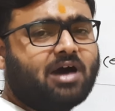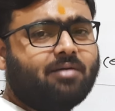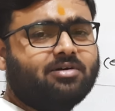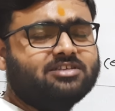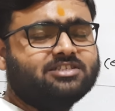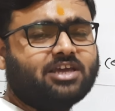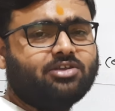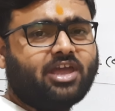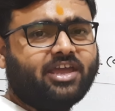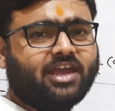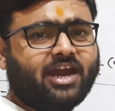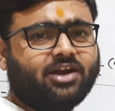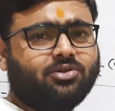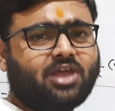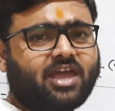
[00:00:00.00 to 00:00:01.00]
पावर्स क्या हो जाएंगी
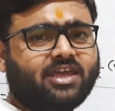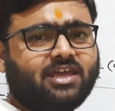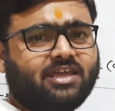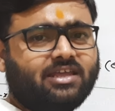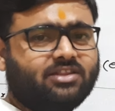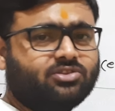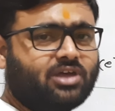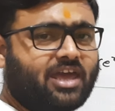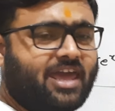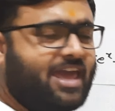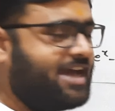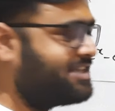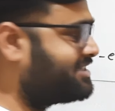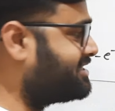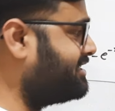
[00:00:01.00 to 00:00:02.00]
ऐड हो जाएंगी तो
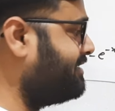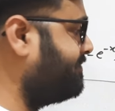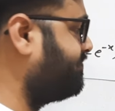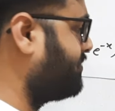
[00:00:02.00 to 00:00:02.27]
एक्स